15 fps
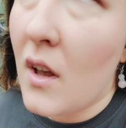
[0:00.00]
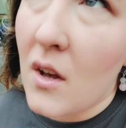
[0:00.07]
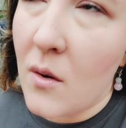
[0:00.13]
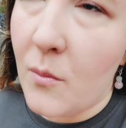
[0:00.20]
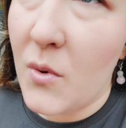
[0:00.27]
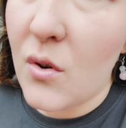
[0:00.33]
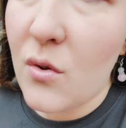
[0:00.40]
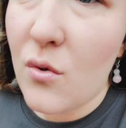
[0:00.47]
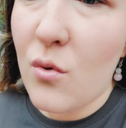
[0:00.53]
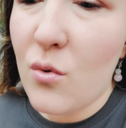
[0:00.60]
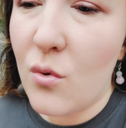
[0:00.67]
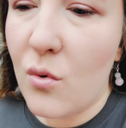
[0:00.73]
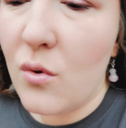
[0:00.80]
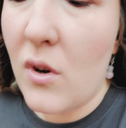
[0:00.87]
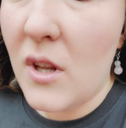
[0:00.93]

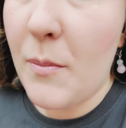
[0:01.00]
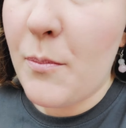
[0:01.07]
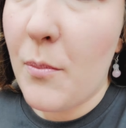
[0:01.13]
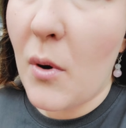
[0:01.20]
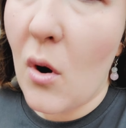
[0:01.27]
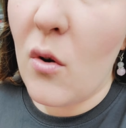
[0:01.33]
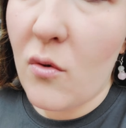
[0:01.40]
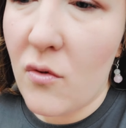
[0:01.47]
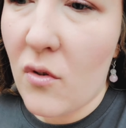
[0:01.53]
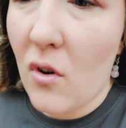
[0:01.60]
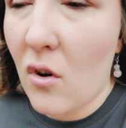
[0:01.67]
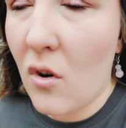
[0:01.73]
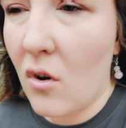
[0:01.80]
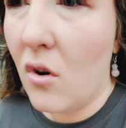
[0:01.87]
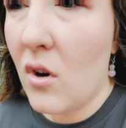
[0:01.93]
miodu
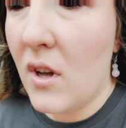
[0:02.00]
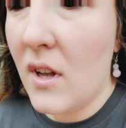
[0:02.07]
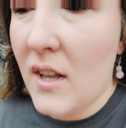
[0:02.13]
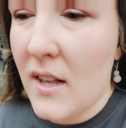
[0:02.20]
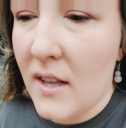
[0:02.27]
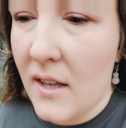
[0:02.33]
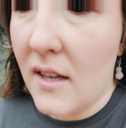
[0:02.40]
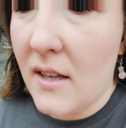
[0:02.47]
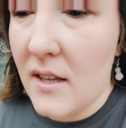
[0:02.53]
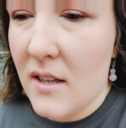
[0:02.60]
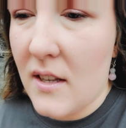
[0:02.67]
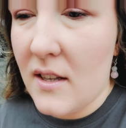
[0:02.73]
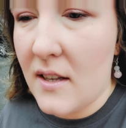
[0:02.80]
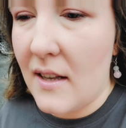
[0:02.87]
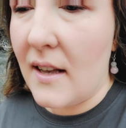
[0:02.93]
lipowo e,
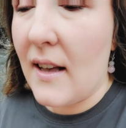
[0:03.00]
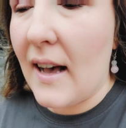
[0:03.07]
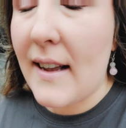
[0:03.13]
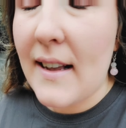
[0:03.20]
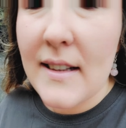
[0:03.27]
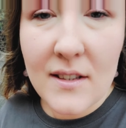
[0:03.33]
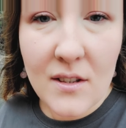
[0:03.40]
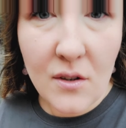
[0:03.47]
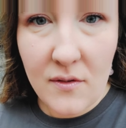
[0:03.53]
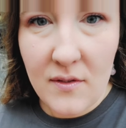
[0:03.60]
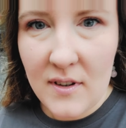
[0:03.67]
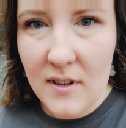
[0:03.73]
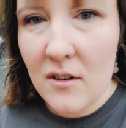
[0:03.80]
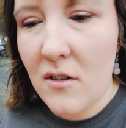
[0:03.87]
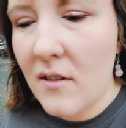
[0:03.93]

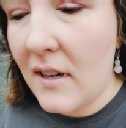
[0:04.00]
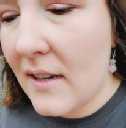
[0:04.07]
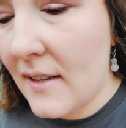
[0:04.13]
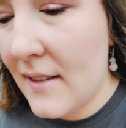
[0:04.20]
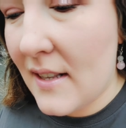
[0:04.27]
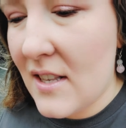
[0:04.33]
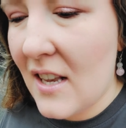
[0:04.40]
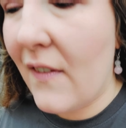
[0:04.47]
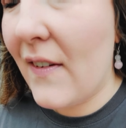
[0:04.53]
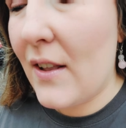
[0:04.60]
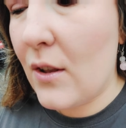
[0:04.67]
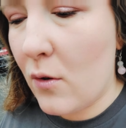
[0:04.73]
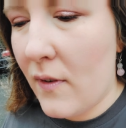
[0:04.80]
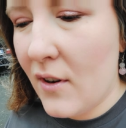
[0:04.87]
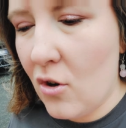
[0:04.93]
akacjowego, ale na zasadzie
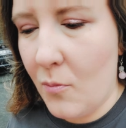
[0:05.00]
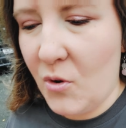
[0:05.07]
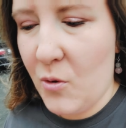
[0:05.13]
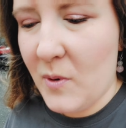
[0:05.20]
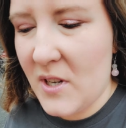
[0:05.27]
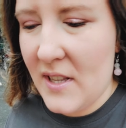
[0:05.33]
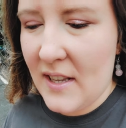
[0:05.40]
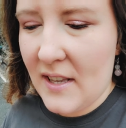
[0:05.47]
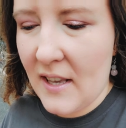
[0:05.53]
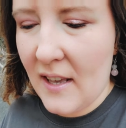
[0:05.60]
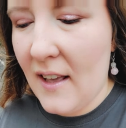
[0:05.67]
kwiatowego. My to bardziej takie